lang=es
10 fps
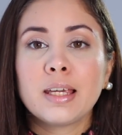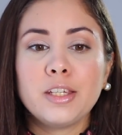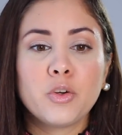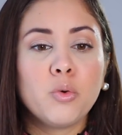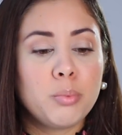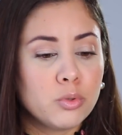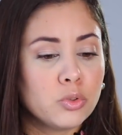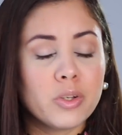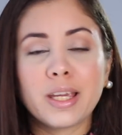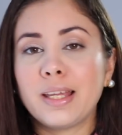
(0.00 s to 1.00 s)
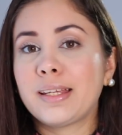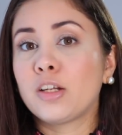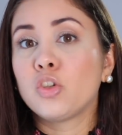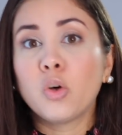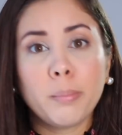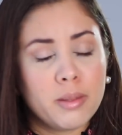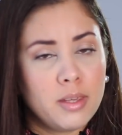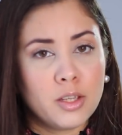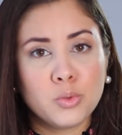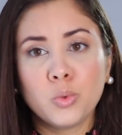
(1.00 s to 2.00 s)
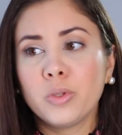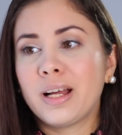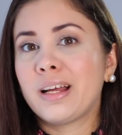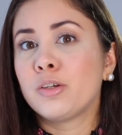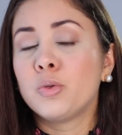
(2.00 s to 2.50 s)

que llegó un punto en que ella ya no pedía ayuda,